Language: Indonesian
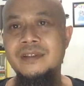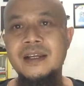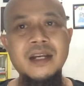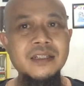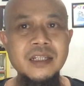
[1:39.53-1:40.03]

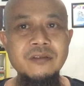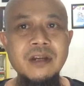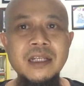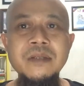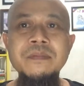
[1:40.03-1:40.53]
ada satu
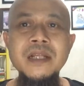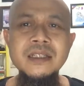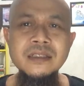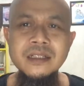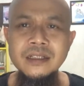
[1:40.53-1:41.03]
lagi bila
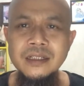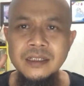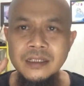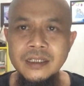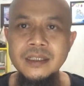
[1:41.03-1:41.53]

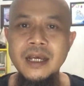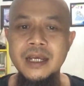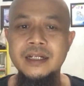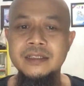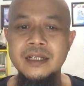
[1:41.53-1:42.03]
sedikit
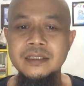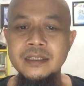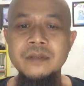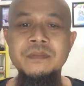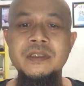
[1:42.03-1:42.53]
air
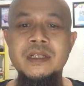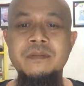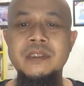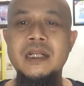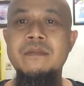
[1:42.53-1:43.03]
saja bisa
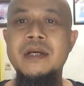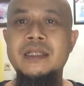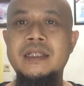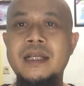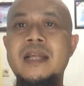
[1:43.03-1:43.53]

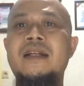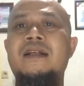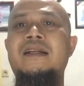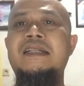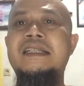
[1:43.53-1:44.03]
menyelamatkan
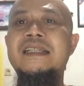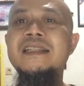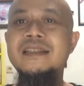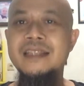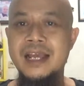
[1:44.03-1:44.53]

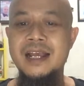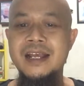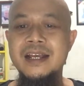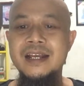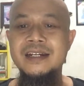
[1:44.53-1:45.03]
kita
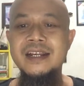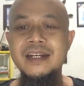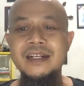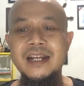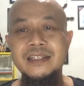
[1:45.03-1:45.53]

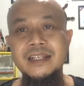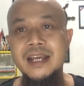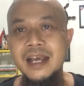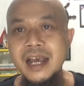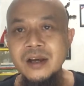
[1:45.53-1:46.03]
dari rasa
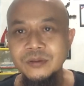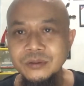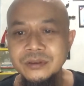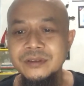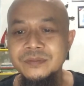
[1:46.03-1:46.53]

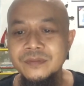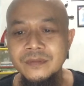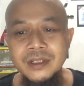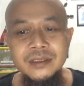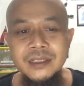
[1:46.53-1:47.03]
haus
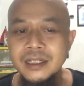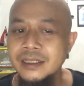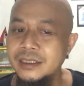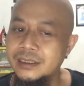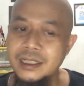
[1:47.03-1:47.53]
jadi
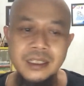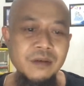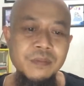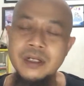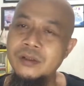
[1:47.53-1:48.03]
kita
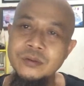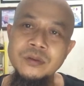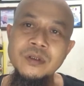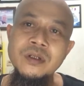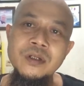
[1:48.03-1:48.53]
tak perlu
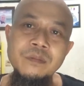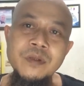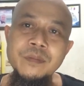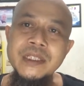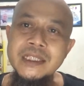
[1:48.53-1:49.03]

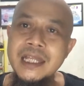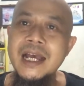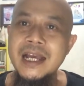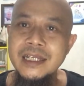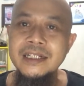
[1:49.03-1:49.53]
meminta
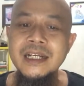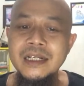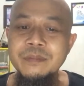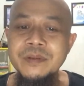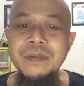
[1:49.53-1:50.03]
air yang
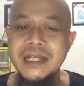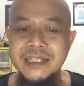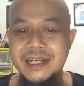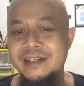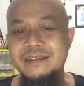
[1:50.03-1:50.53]
lebih banyak